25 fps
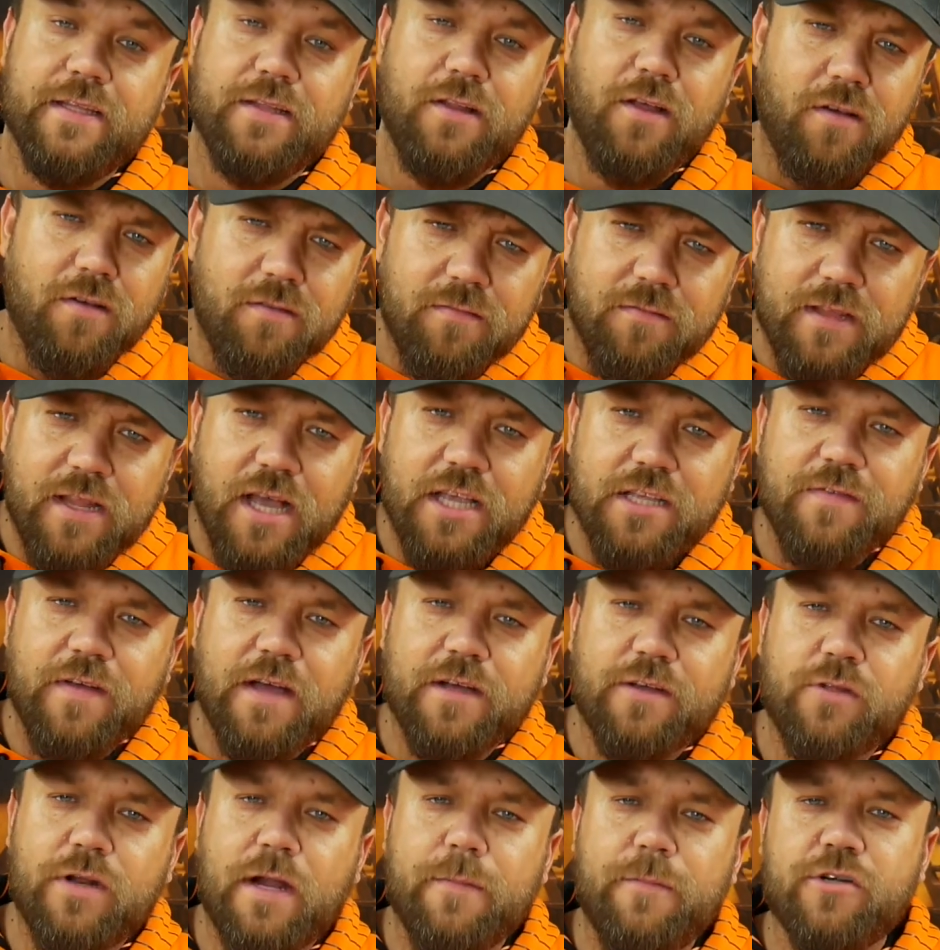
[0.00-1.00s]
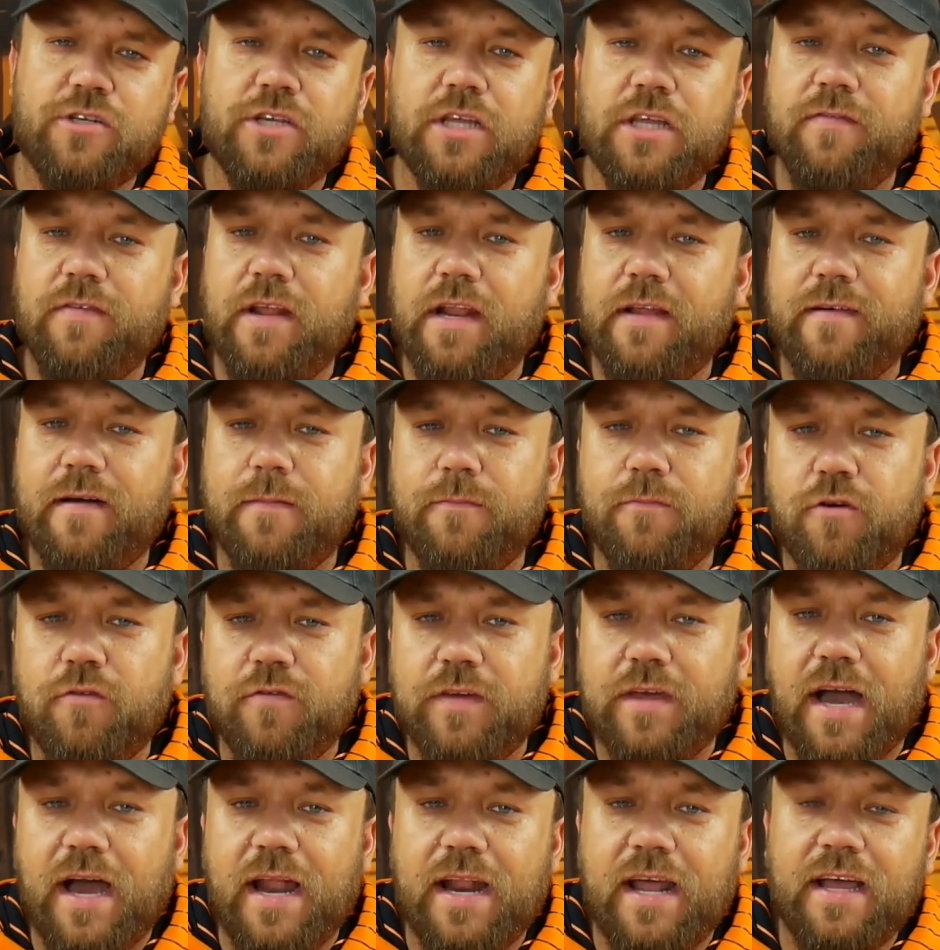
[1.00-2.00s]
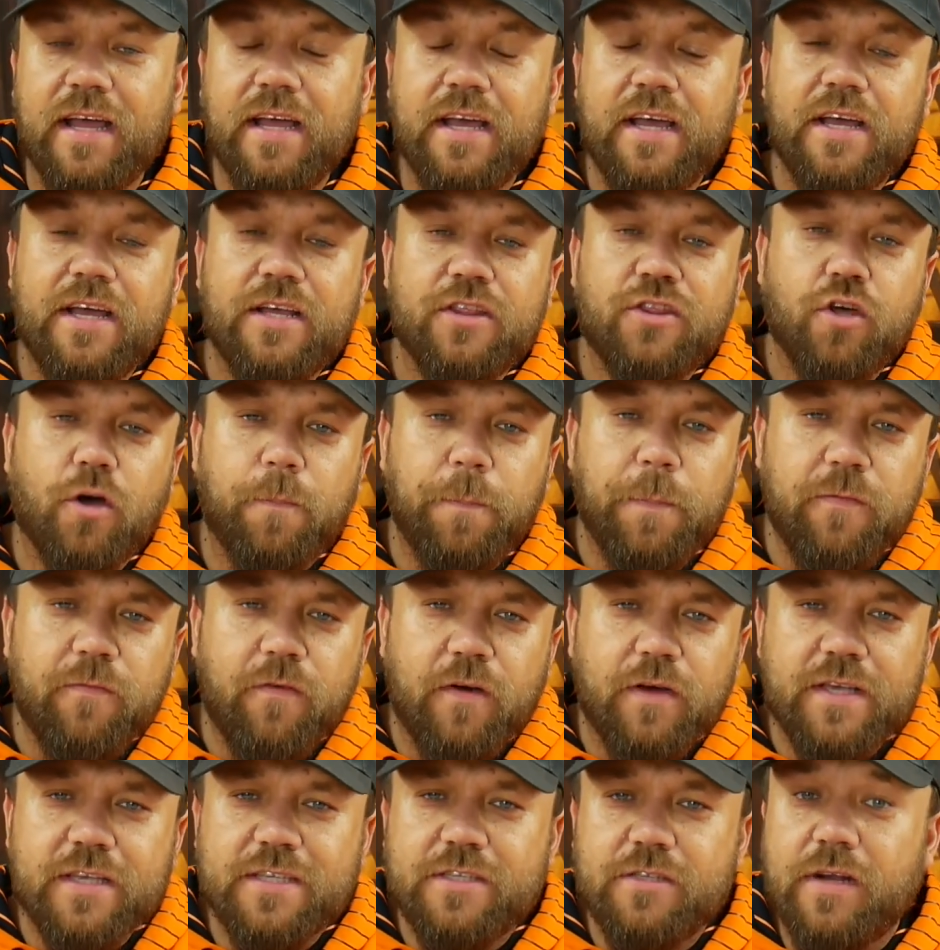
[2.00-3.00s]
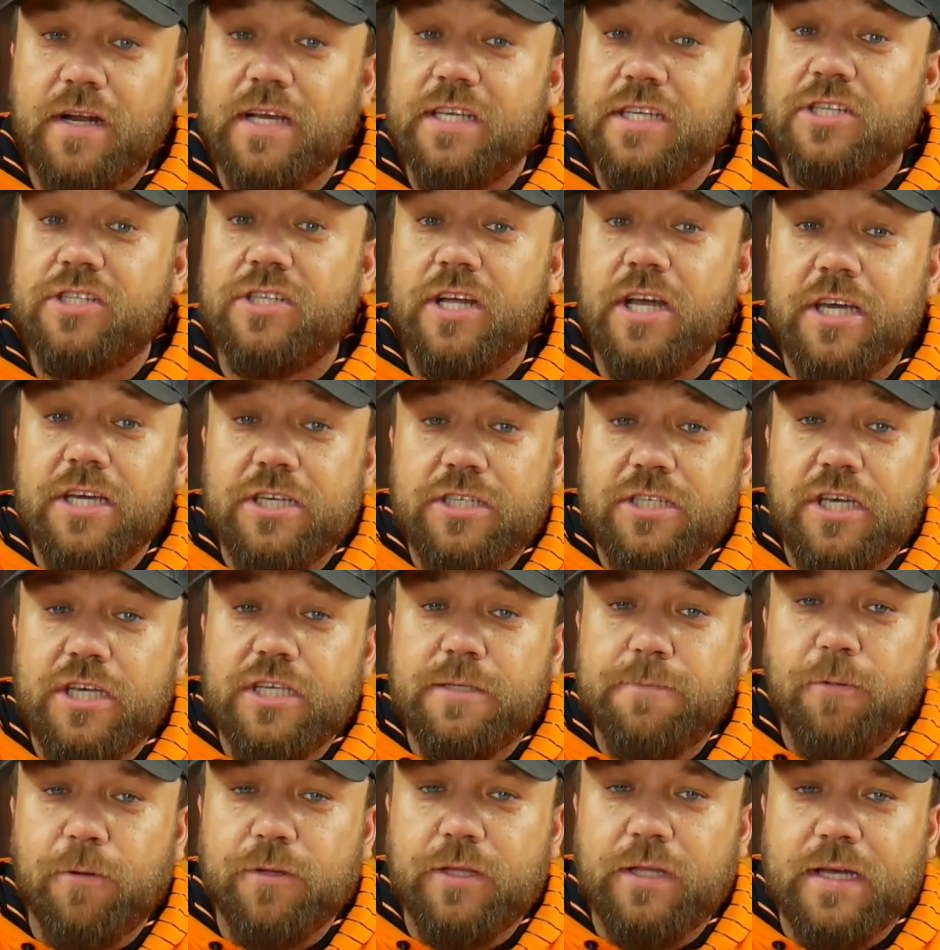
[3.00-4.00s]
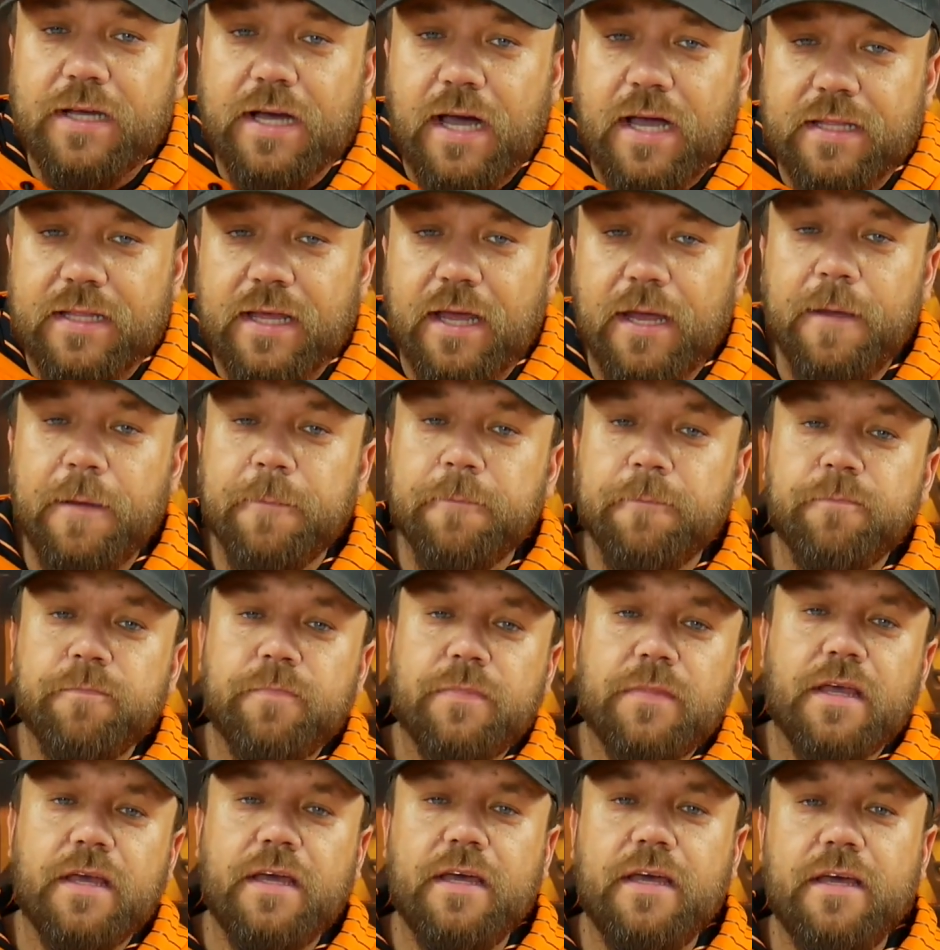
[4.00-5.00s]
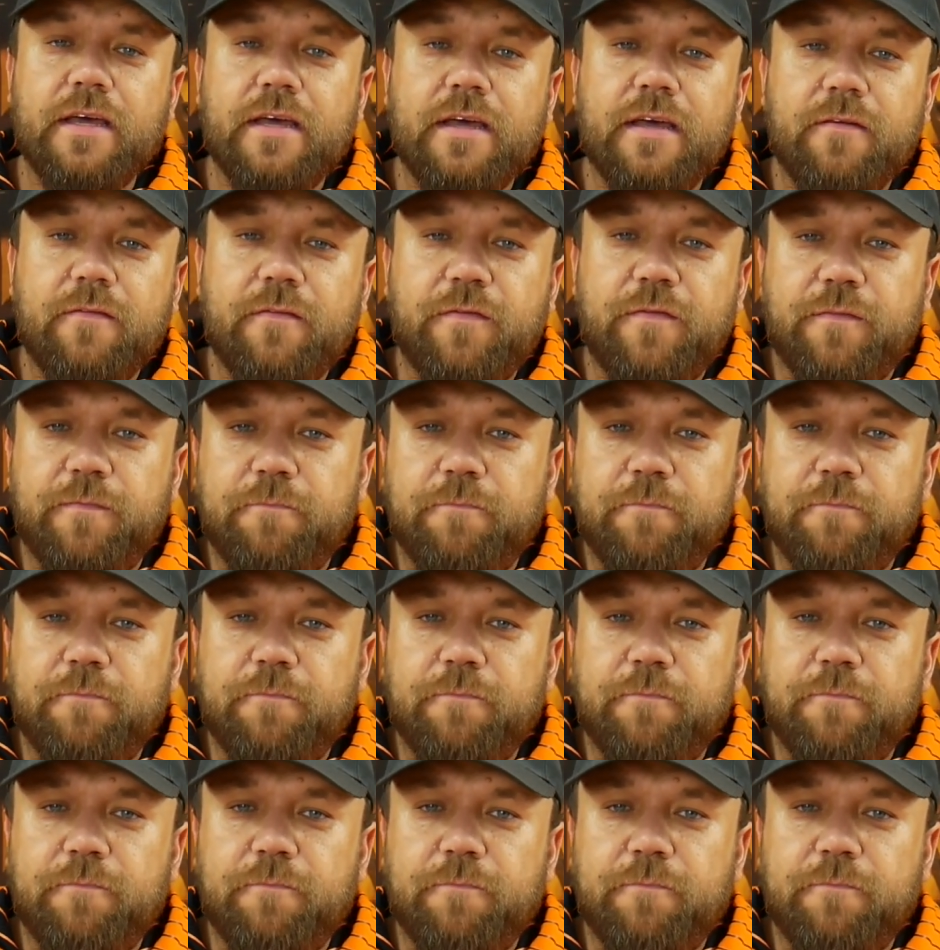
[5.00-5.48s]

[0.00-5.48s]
No, nazwa, która może niewiele Wam mówi, ale to piwo jest coraz częściej spotykane y, w